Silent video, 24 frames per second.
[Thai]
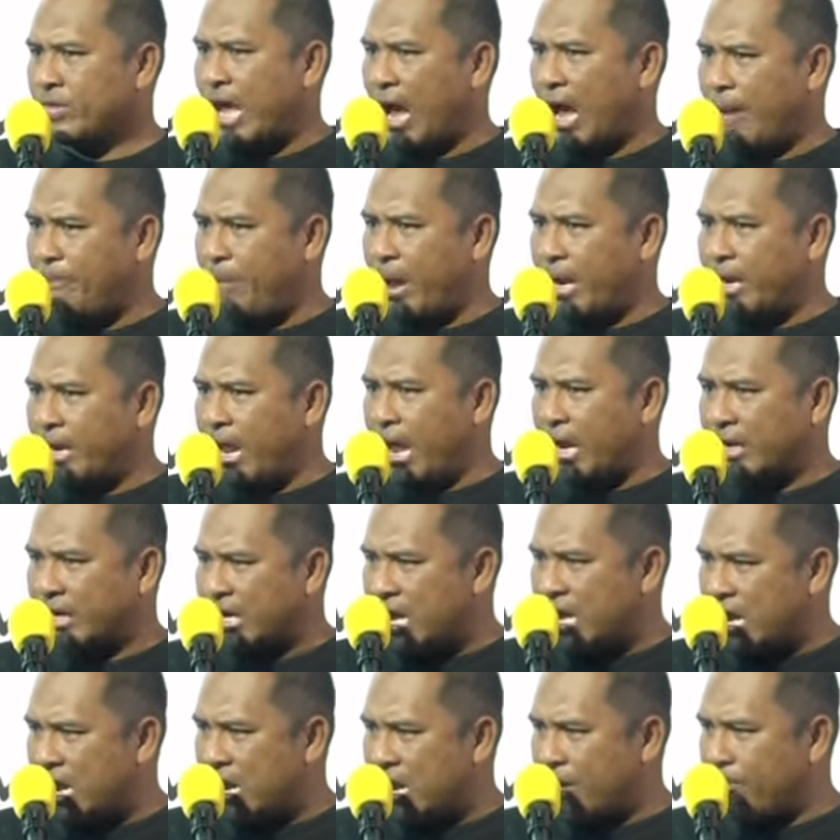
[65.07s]
ย่าเป็นเด็ก
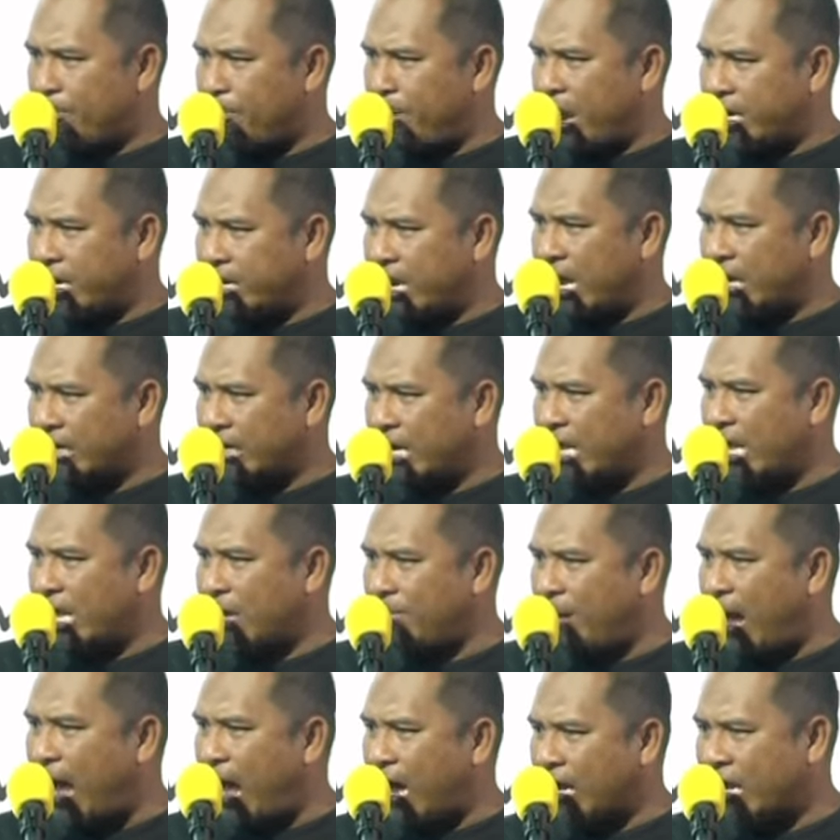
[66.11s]
ดื้อเป็นเด็กดี
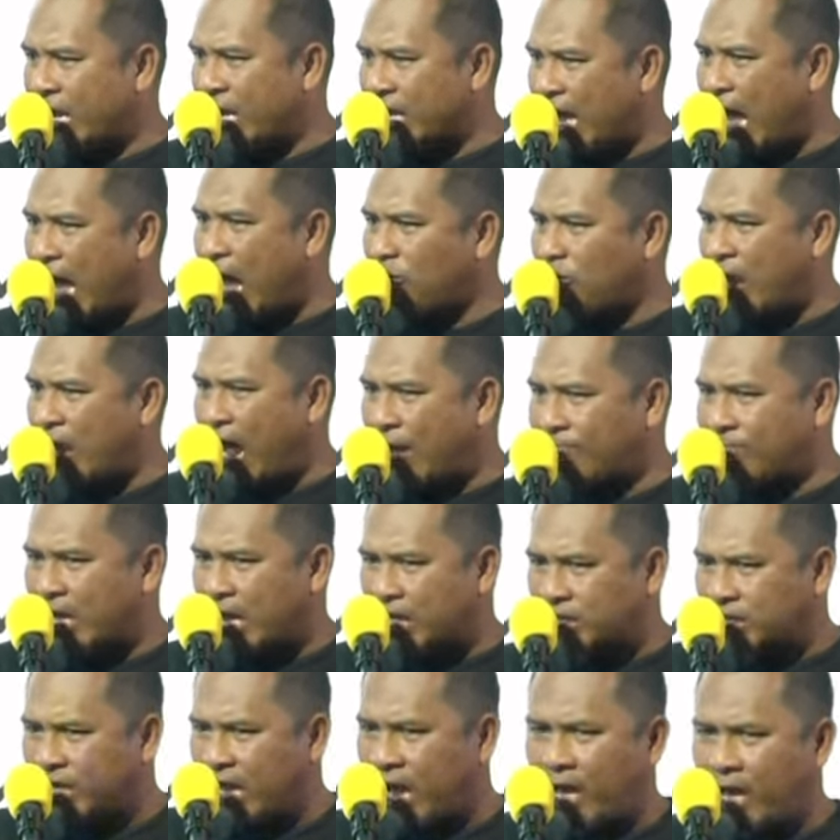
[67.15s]
บ้างให้ก้าวข้ามทั
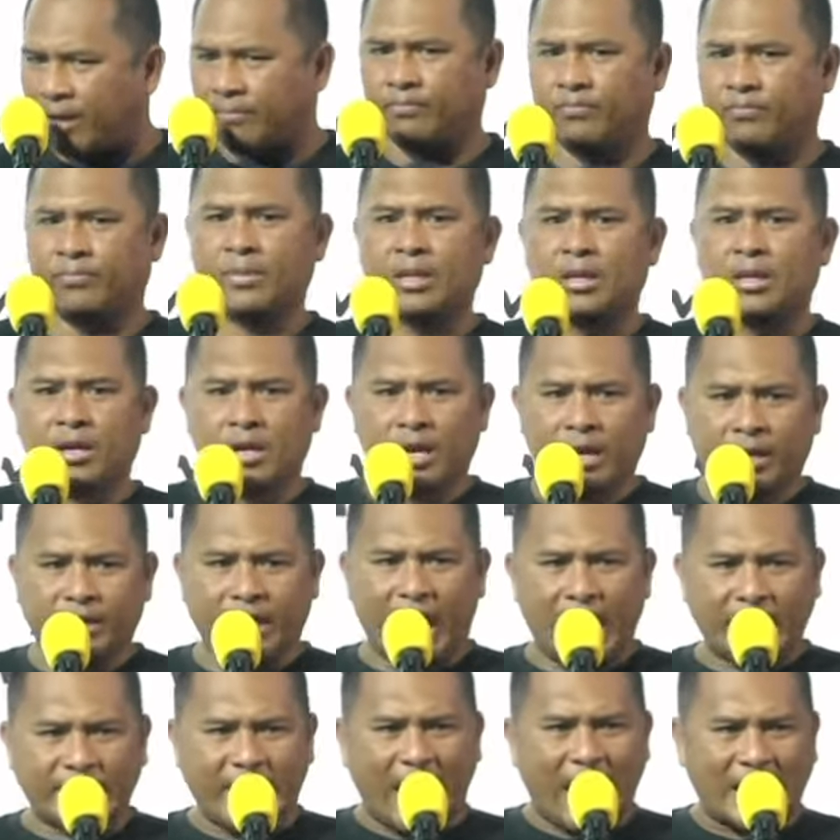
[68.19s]
กษิณ
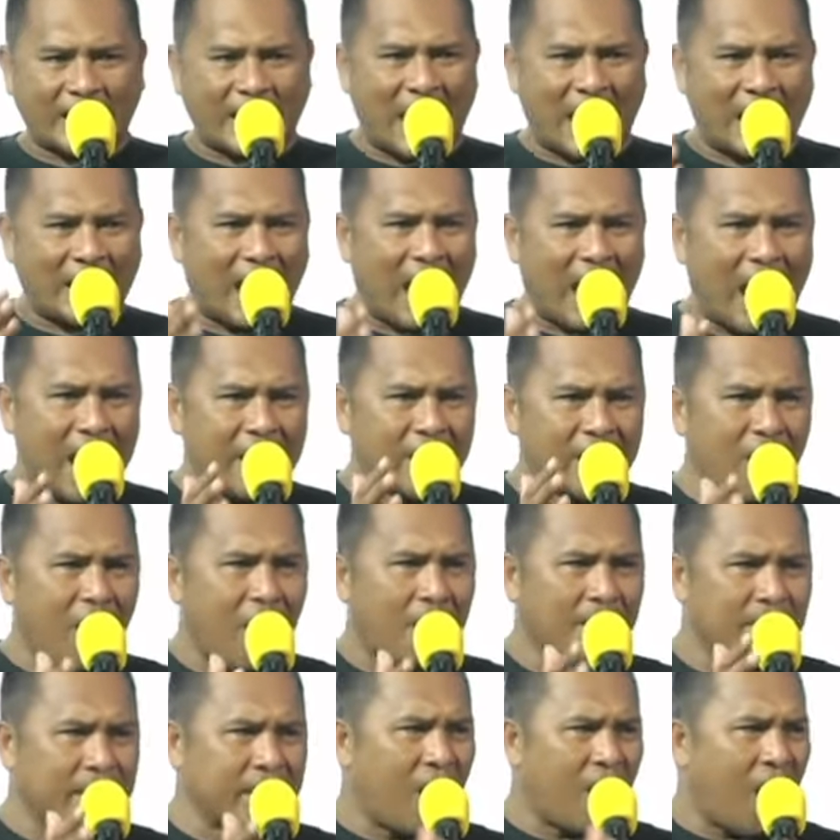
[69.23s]
เด็กๆทั้งหลายยอม
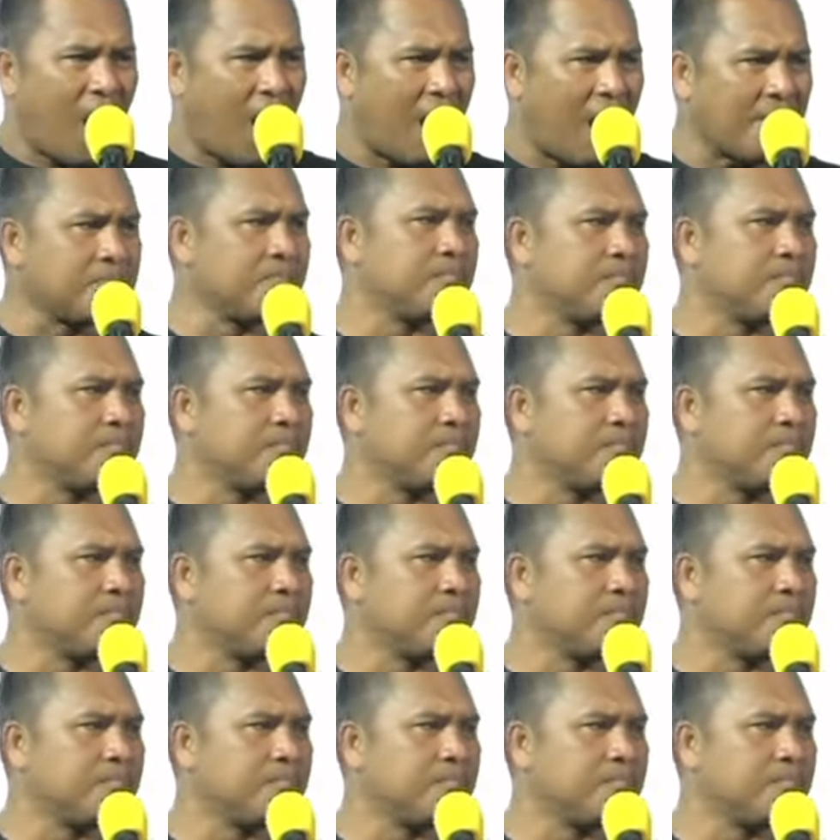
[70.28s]
ไม่ยอม